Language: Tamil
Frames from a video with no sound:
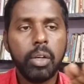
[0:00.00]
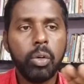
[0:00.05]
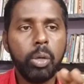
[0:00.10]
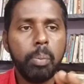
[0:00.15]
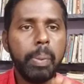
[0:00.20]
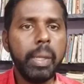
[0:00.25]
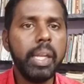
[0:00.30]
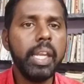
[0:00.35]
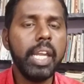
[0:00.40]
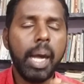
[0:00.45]
ஒரு
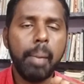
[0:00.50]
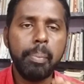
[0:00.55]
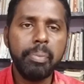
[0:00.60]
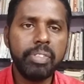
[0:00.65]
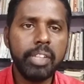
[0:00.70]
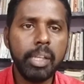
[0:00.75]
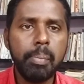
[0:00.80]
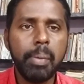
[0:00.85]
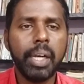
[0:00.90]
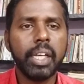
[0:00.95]
பெரிய
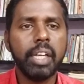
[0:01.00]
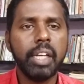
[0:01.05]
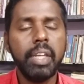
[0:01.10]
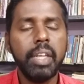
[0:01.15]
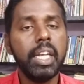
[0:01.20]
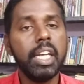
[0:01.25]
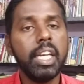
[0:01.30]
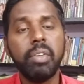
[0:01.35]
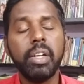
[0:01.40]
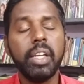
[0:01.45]
அம்சமாகவே
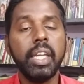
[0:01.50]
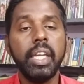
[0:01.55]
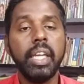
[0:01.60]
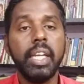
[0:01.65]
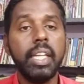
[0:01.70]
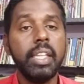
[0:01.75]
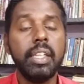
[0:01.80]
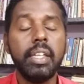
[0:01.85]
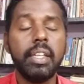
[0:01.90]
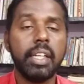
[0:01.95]
இன்ன வரைக்கும்
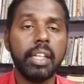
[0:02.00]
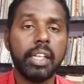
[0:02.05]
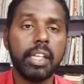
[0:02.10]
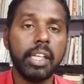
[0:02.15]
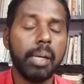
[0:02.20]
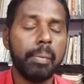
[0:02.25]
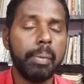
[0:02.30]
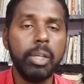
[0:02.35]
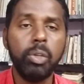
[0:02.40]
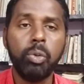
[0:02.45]
இருந்துட்டு
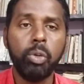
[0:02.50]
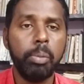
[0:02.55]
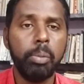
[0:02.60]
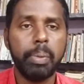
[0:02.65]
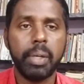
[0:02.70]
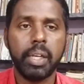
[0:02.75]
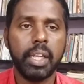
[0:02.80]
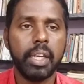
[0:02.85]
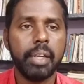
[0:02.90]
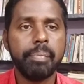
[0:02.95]
இருக்கு அப்படின்னு
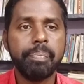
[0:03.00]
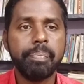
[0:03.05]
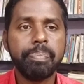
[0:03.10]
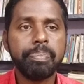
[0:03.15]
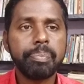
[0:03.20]
குறிப்பிடுறாரு